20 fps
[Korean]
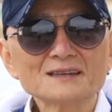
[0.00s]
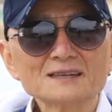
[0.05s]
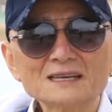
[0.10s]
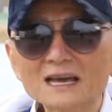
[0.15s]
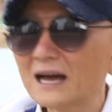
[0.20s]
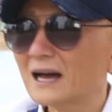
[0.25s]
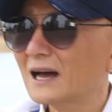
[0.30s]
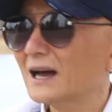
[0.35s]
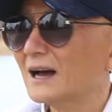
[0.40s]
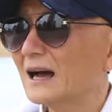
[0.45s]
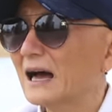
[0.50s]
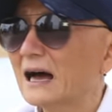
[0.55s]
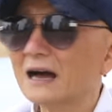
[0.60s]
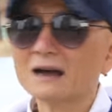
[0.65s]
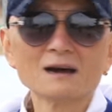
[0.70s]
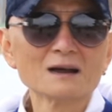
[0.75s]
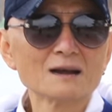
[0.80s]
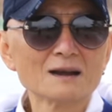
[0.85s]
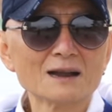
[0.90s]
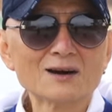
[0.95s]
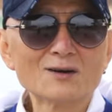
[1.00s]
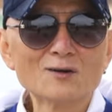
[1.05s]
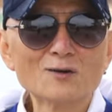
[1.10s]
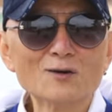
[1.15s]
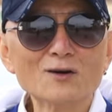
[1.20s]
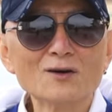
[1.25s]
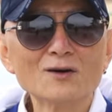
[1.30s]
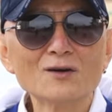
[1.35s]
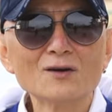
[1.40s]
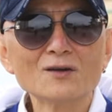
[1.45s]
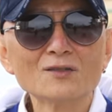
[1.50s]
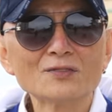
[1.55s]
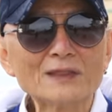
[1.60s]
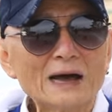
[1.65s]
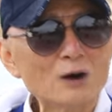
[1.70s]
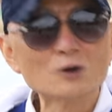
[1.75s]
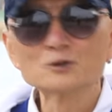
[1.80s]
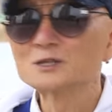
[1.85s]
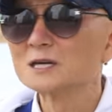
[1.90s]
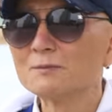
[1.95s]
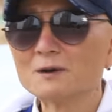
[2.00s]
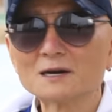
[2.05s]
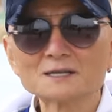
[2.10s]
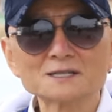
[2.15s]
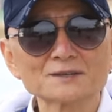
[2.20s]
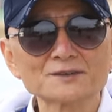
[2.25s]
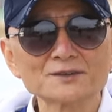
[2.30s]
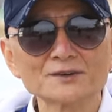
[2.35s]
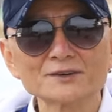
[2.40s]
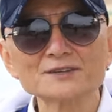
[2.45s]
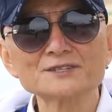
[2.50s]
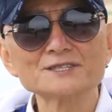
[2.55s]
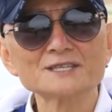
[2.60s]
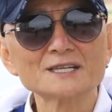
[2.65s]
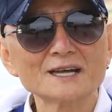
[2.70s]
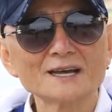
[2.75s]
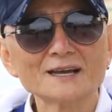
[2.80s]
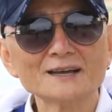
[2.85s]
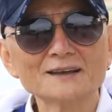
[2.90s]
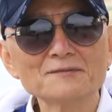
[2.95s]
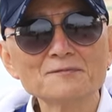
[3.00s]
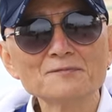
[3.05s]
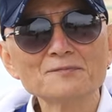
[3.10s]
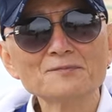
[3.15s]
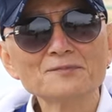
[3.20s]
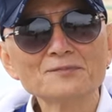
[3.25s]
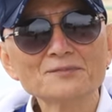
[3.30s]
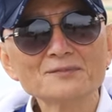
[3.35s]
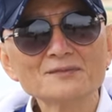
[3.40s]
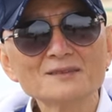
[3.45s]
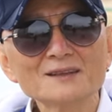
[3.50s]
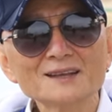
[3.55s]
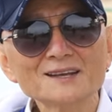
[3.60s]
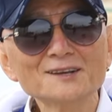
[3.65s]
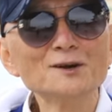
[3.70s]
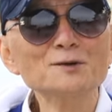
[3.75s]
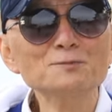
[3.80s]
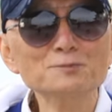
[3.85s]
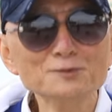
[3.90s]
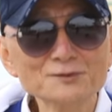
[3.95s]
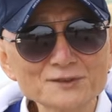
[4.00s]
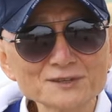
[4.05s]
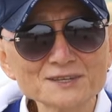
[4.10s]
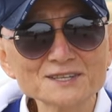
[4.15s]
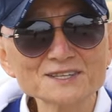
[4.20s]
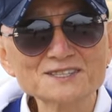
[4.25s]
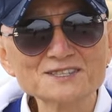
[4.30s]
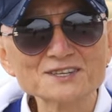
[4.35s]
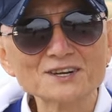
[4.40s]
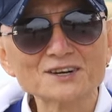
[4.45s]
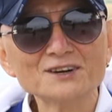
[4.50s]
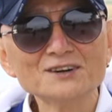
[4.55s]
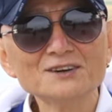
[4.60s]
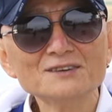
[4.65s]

야, 안 갈라고 나오자마자 떨어지네. 이런 분들이 있죠.